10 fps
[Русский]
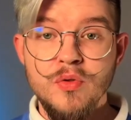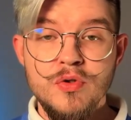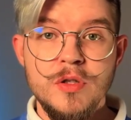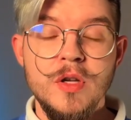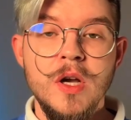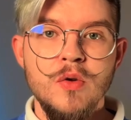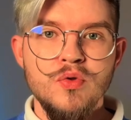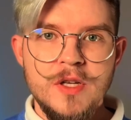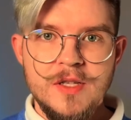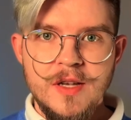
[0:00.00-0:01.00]
должен
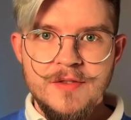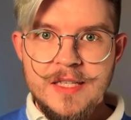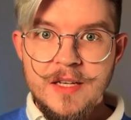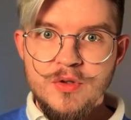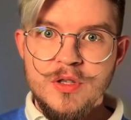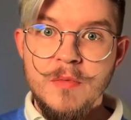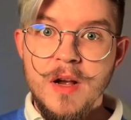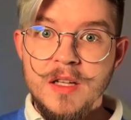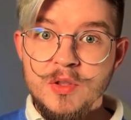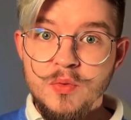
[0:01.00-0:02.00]
уже со в следующем
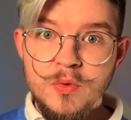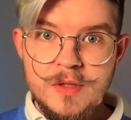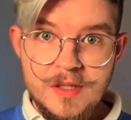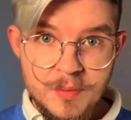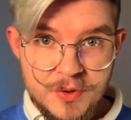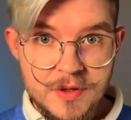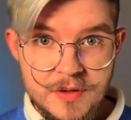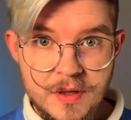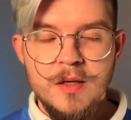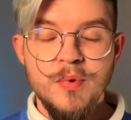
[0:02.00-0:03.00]
году
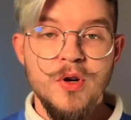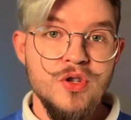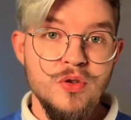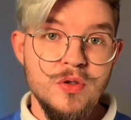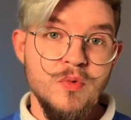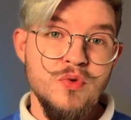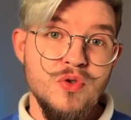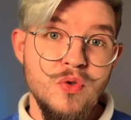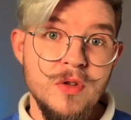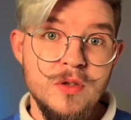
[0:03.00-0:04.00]
запуститься и по расчетам
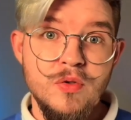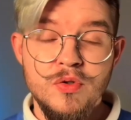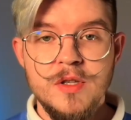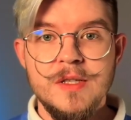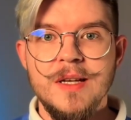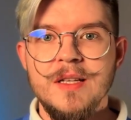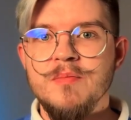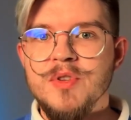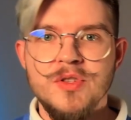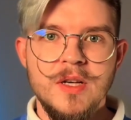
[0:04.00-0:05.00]
ученых должен стать
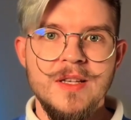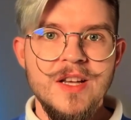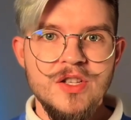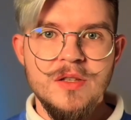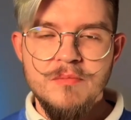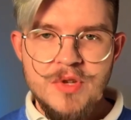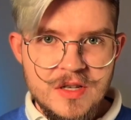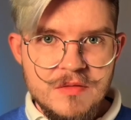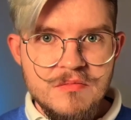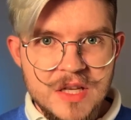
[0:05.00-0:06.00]
бесконечным,
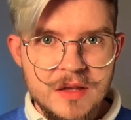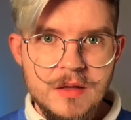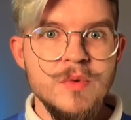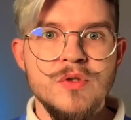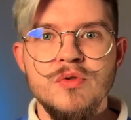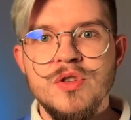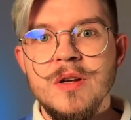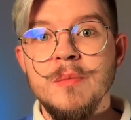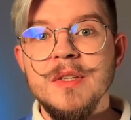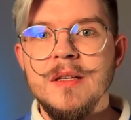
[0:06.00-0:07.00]
безлимитным
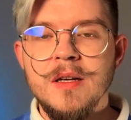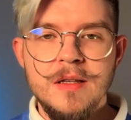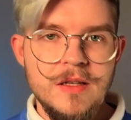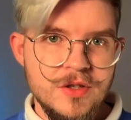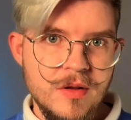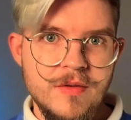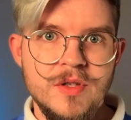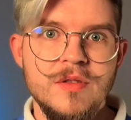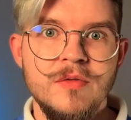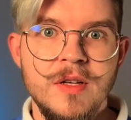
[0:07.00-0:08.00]
источником энергии для
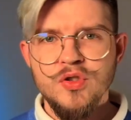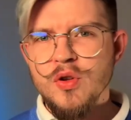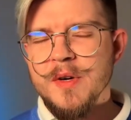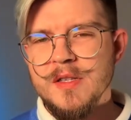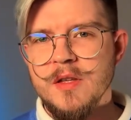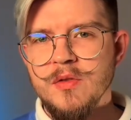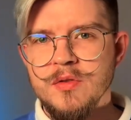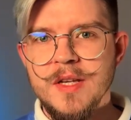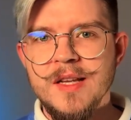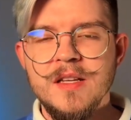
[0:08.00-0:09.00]
человечества. Но что
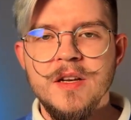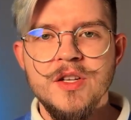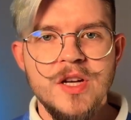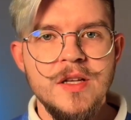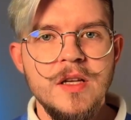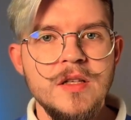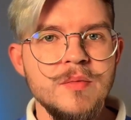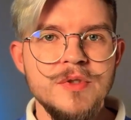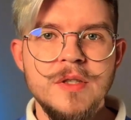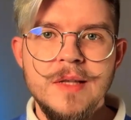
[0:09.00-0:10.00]
произойдет, если решение не
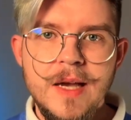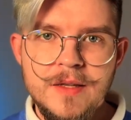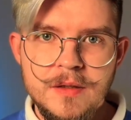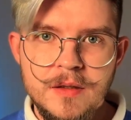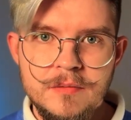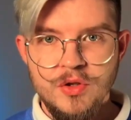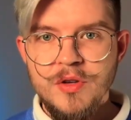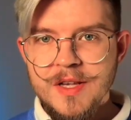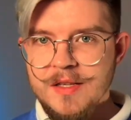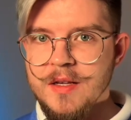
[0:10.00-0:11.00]
будет найдено? Что
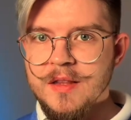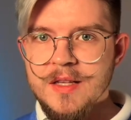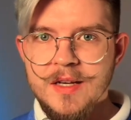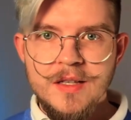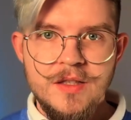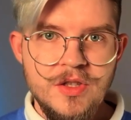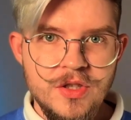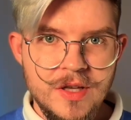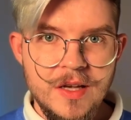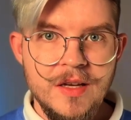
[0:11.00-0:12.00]
если
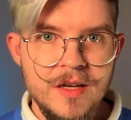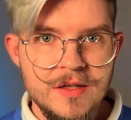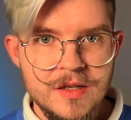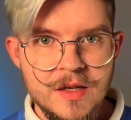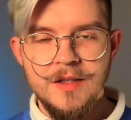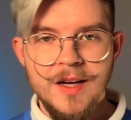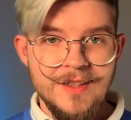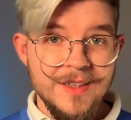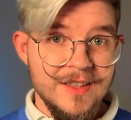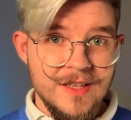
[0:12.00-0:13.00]
энергетический кризис
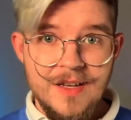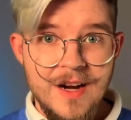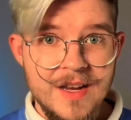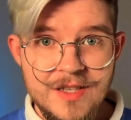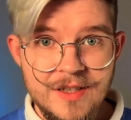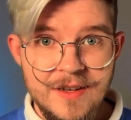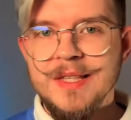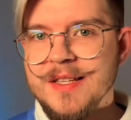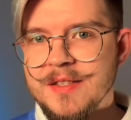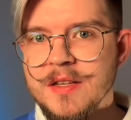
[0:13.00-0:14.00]
доконает нас раньше?
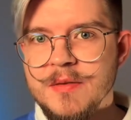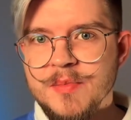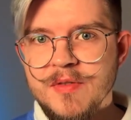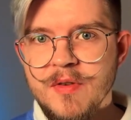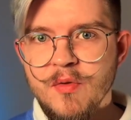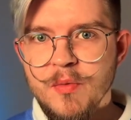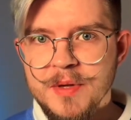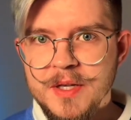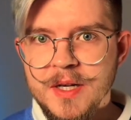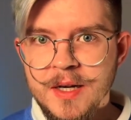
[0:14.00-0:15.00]
Мы достигнем своего
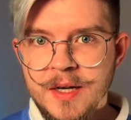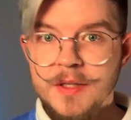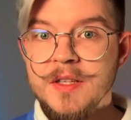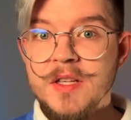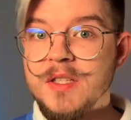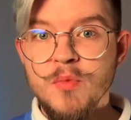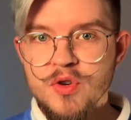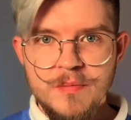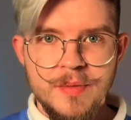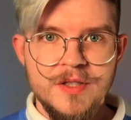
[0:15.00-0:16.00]
пика и не
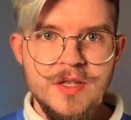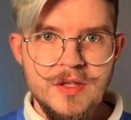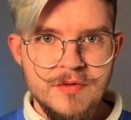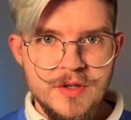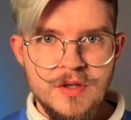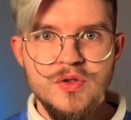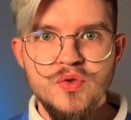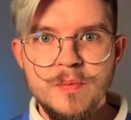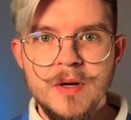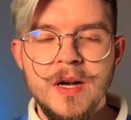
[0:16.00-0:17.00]
сможем поддерживать
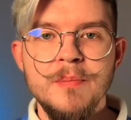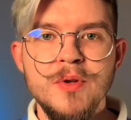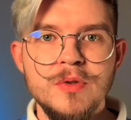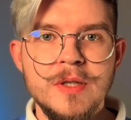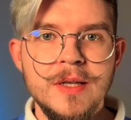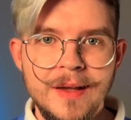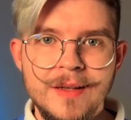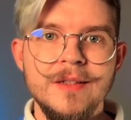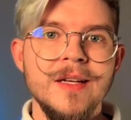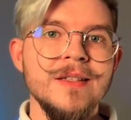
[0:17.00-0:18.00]
суперкомпьютеры
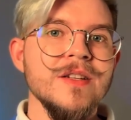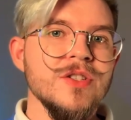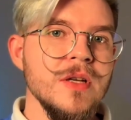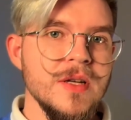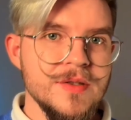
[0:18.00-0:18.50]
и их дальнейшее